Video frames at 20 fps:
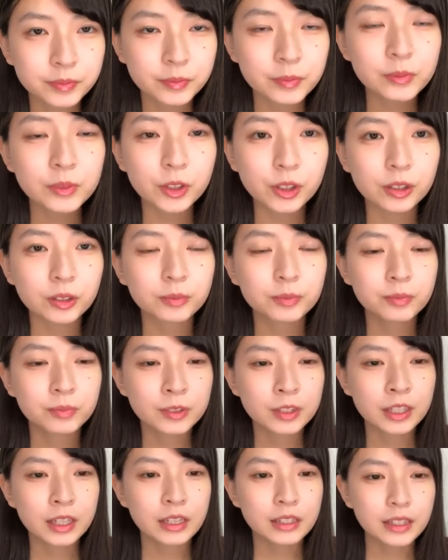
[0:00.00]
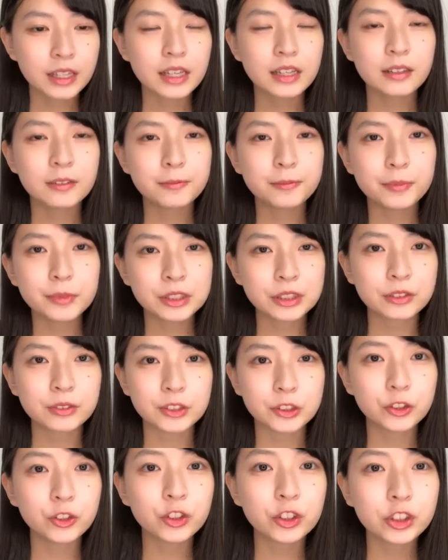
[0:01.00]
うんとねもしく
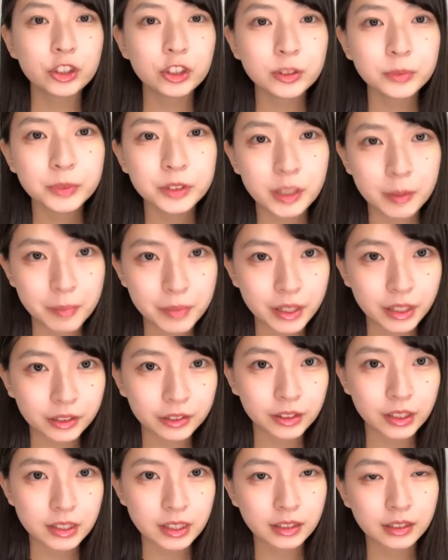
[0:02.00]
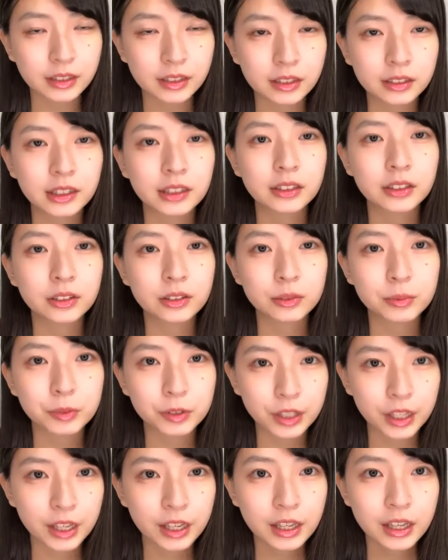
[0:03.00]
はショールームで見てくださった方っていうの
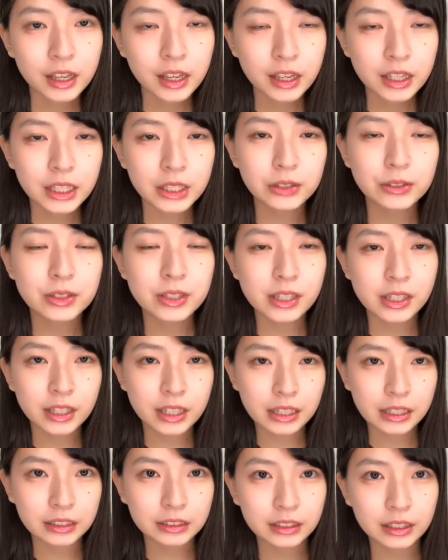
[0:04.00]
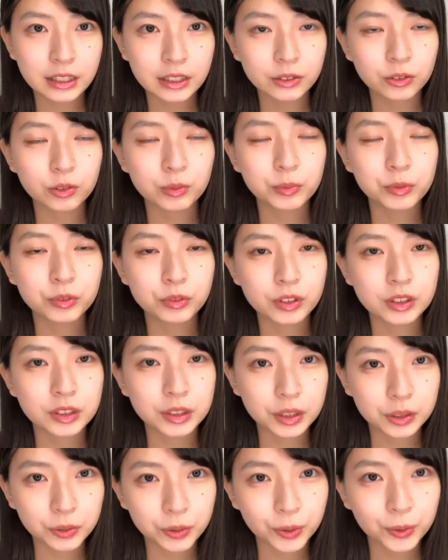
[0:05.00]
もねいるんじゃないかなと思うんで
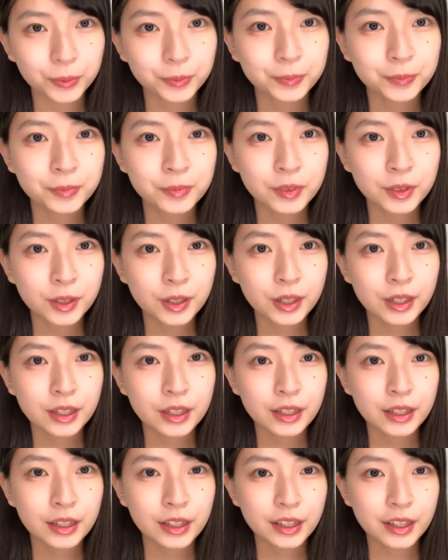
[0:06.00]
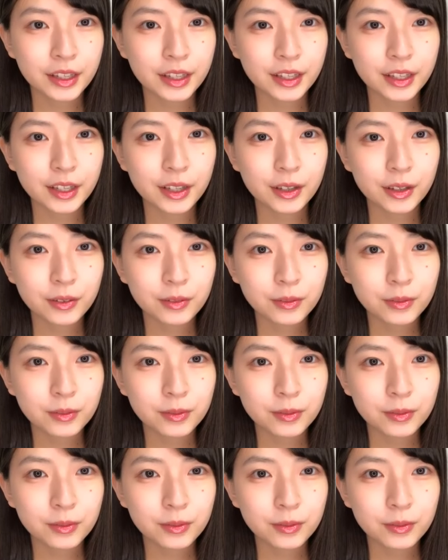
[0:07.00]
すけどえー、